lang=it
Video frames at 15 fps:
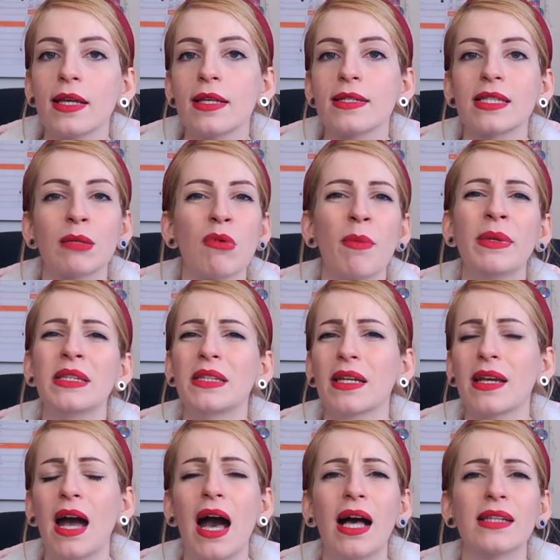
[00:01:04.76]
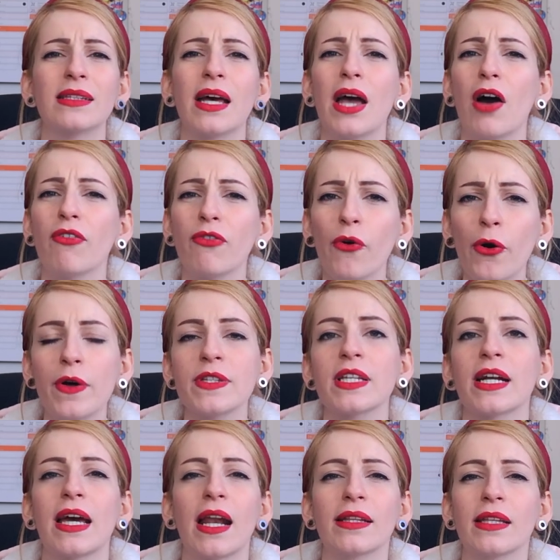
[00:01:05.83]
estremamente calda e
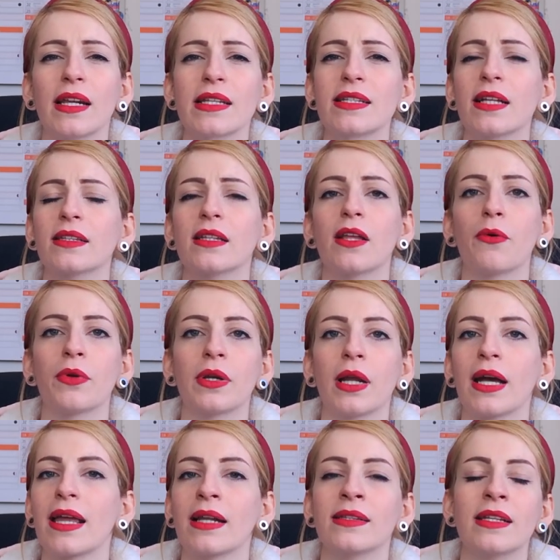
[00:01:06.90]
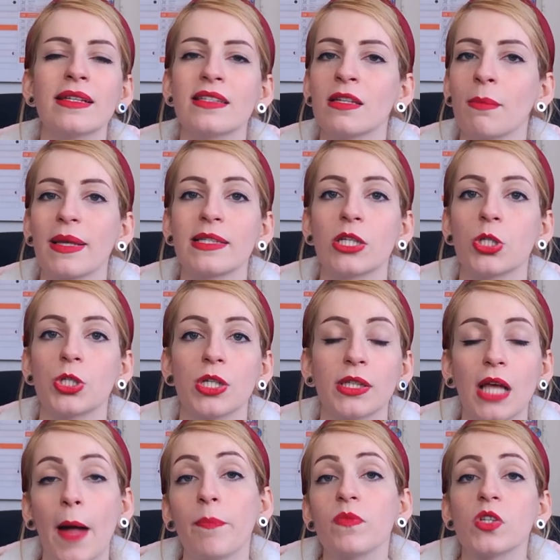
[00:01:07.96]
afosa, caratterizzata da una grandissima
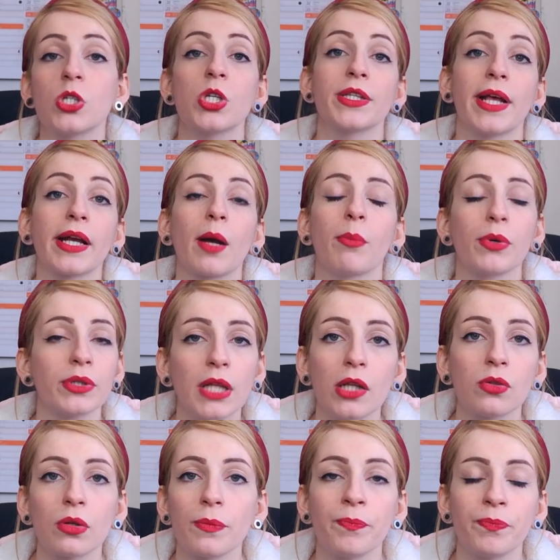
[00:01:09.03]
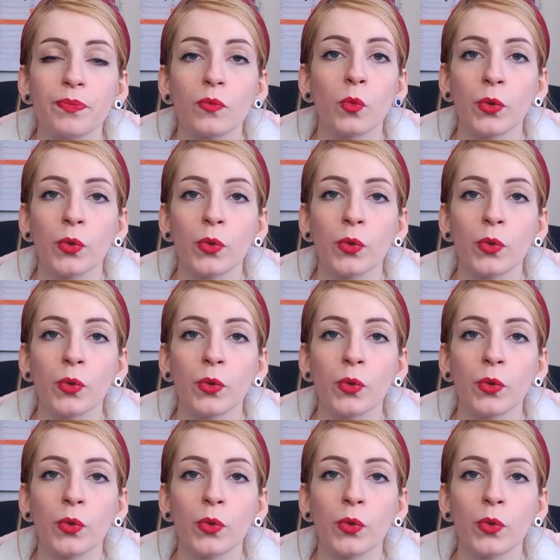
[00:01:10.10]
siccità, siccità che ha portato mm,